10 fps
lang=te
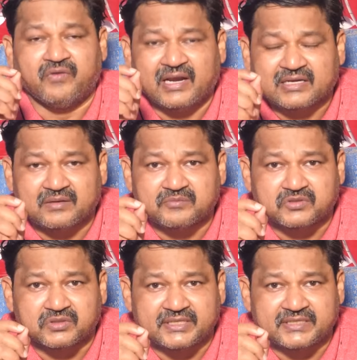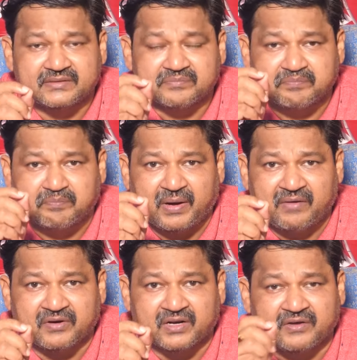వెల్కమ్ టు ది
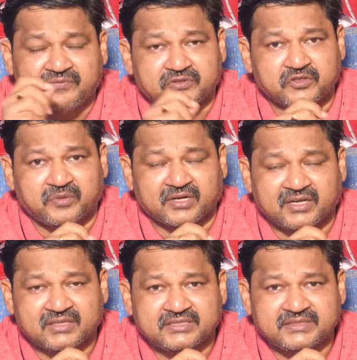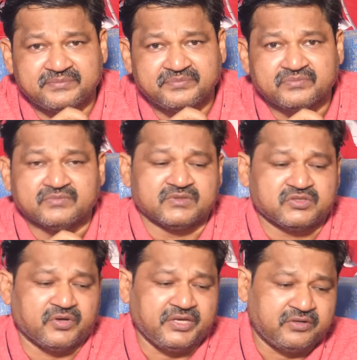పవర్ ఆఫ్ న్యూమరాలజీ
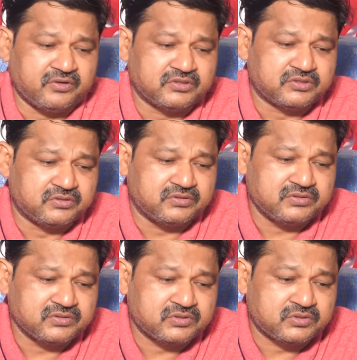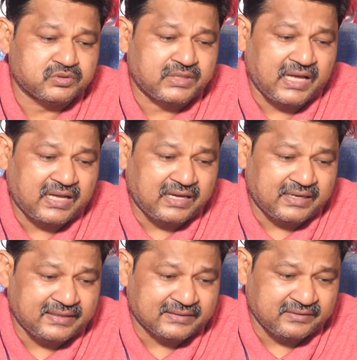సో ఈరోజు సుధాకర్
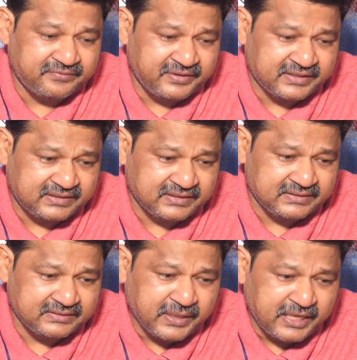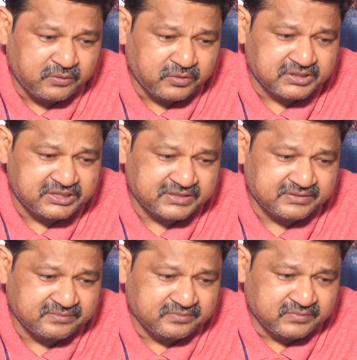అనే అతి వ్యక్తి పేరు గురించి
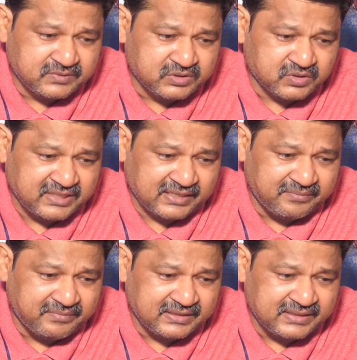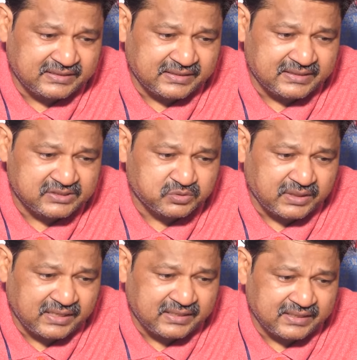సో సగం మంది తన్ని
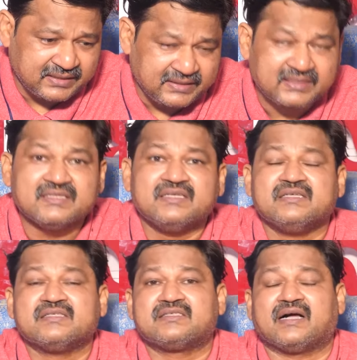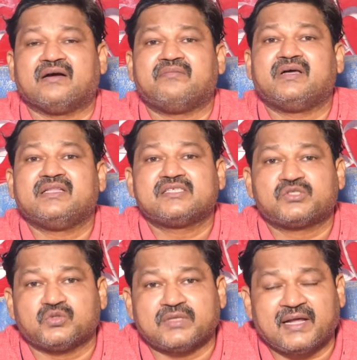సుధాకర్ అని సగం మంది
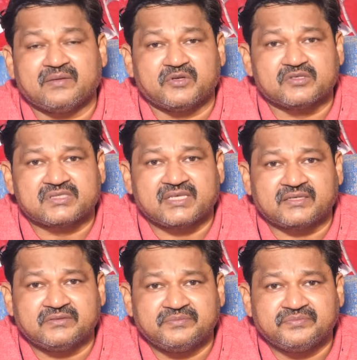సుధా అని పిలుస్తారు